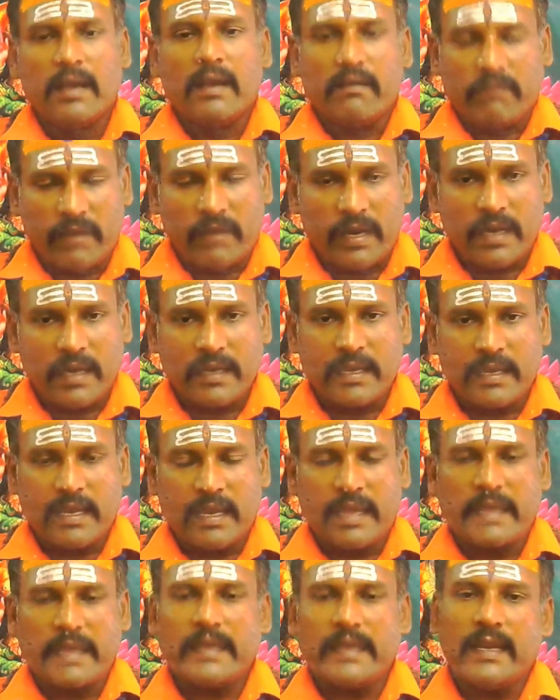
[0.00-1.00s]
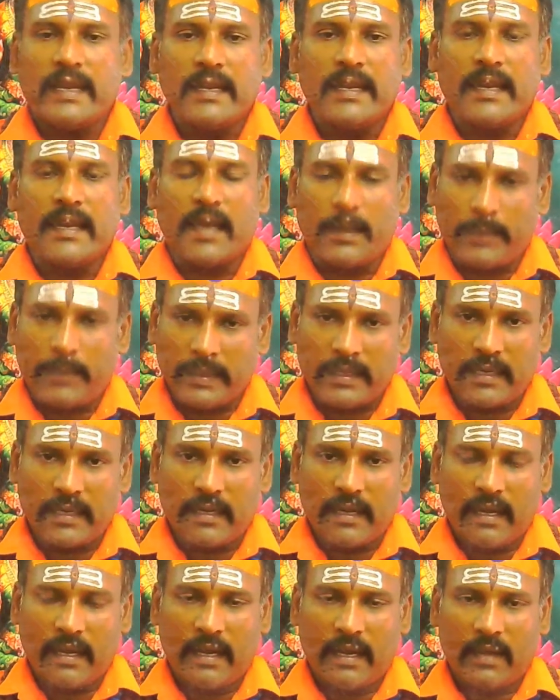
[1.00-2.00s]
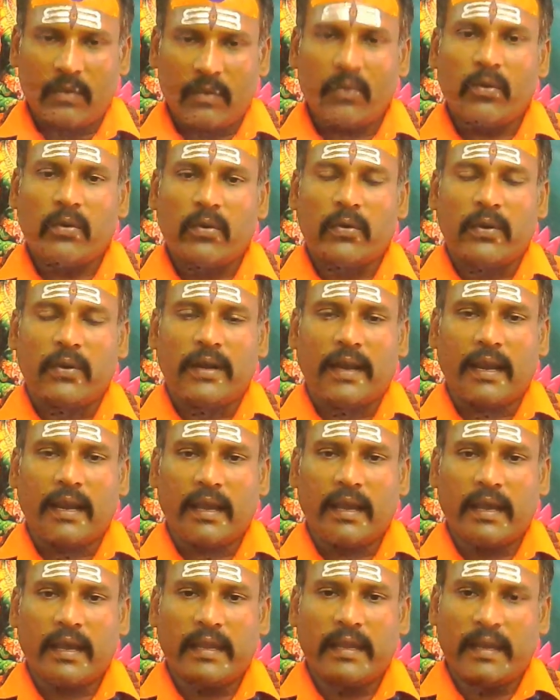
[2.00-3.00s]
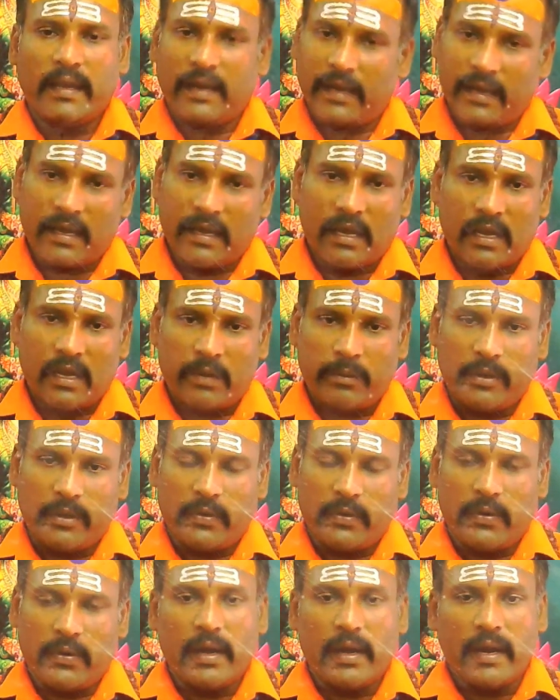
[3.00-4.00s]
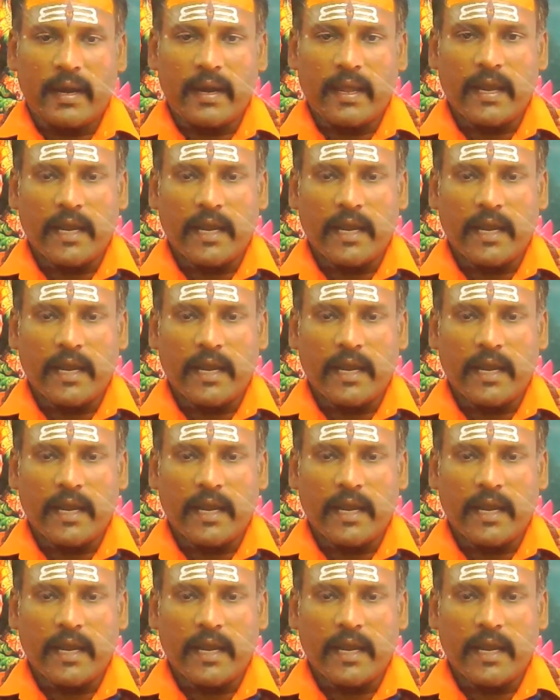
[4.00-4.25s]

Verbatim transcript: வாழ்க்கையில எண்ணி நாற்பத்தி எட்டு நாள்ல உங்களுக்கு ஒரு நல்ல காரியம் நடக்க ஆரம்பிக்கும் ஆனா